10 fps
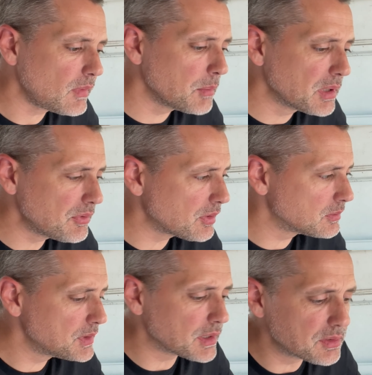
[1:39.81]
Bref,
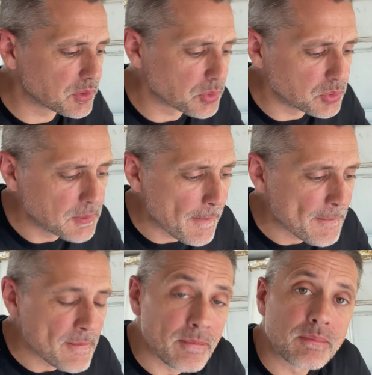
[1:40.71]
ça reste entre nous.
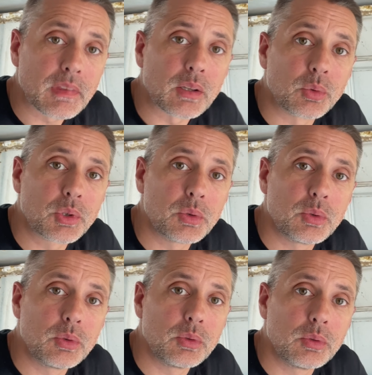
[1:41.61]
Donc
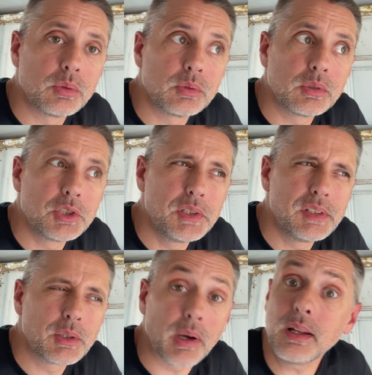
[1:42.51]
euh, je
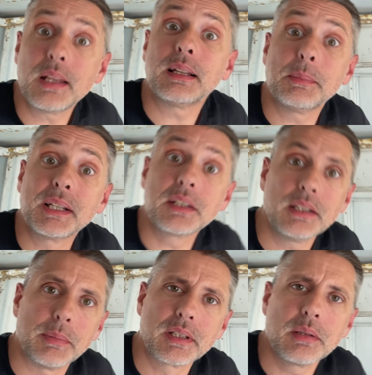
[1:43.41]
disais quoi Ah la batterie,
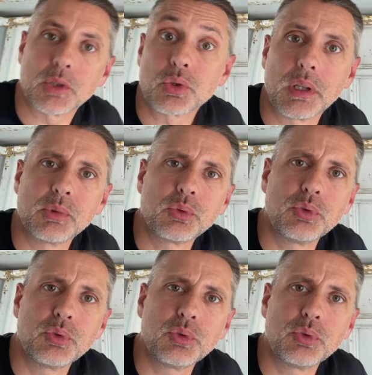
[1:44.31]
la batterie, bah, je te la montre tout de